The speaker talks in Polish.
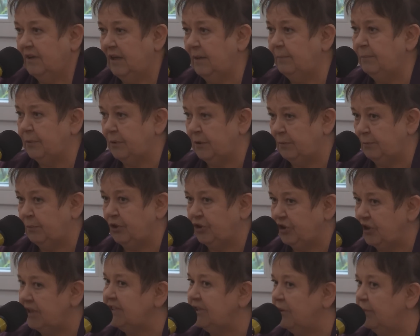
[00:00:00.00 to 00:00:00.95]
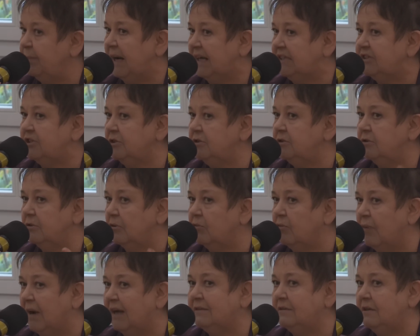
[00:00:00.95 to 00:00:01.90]
Tak, proszę zobaczyć
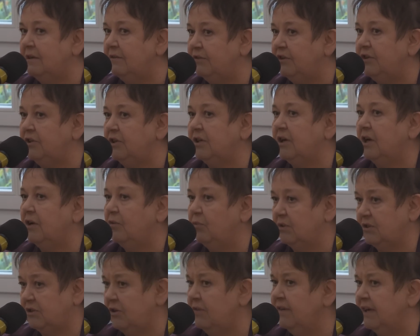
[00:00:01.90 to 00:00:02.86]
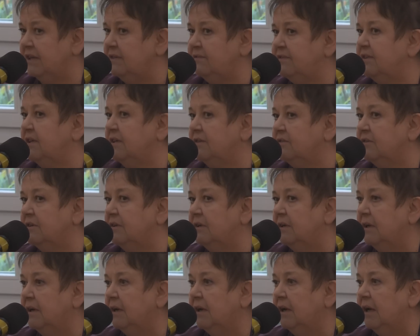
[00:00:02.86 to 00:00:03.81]
dokładnie wyniki głosowań wtedy.
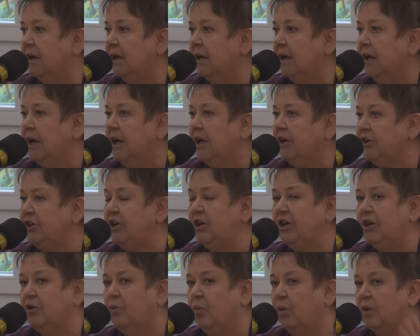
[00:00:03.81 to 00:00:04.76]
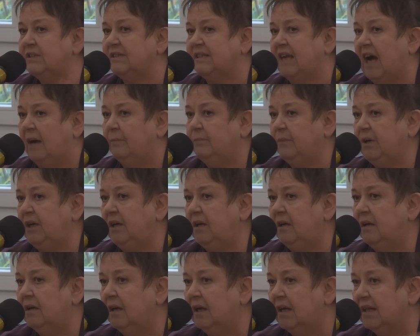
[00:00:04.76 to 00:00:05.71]
I głosami
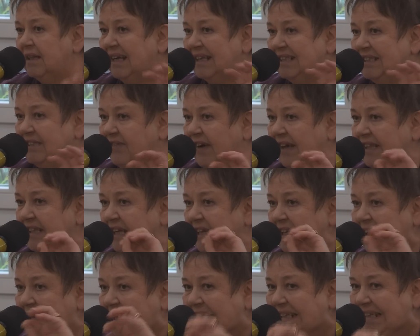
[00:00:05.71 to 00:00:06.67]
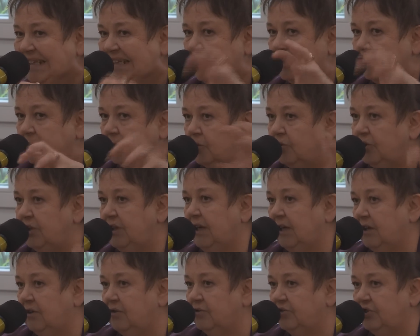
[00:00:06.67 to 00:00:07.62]
tak zwanej elity
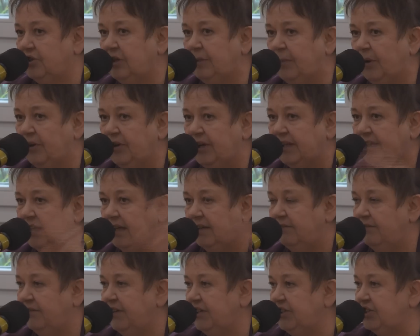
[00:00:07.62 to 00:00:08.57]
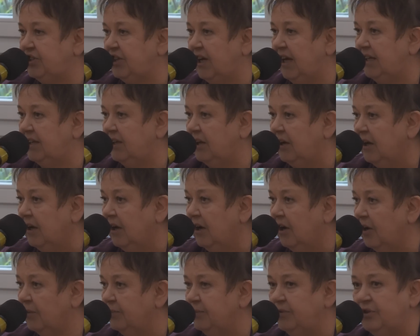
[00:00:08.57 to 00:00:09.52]
Solidarności, bo jeden wyszedł,
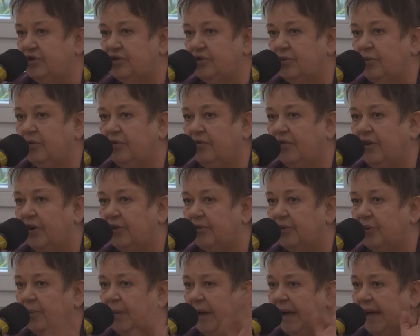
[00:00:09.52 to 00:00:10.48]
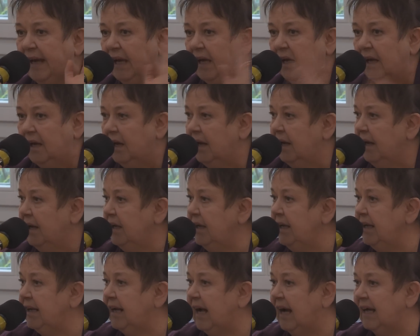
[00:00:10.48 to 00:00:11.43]
obniżył kworum
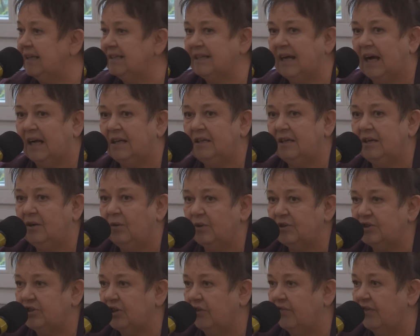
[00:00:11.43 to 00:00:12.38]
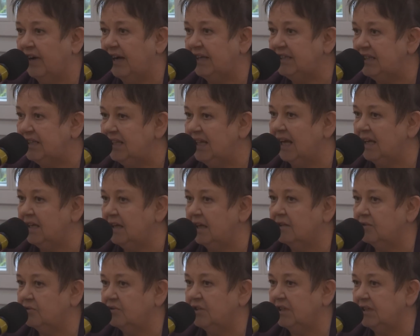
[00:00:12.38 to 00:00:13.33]
i kazali głosować na
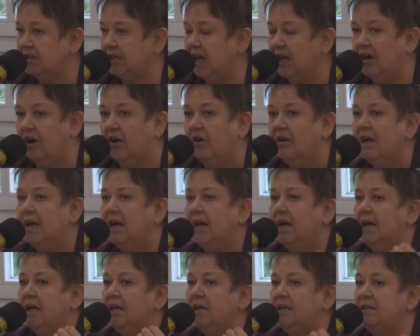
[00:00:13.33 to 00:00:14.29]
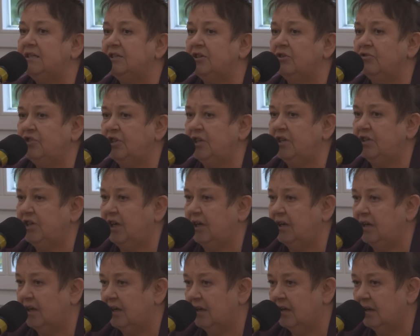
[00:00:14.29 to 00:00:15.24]
Jaruzelskiego. I co się
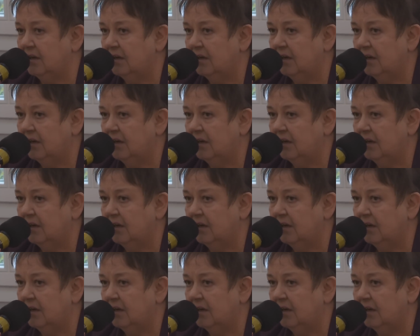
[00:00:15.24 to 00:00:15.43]
dzieje?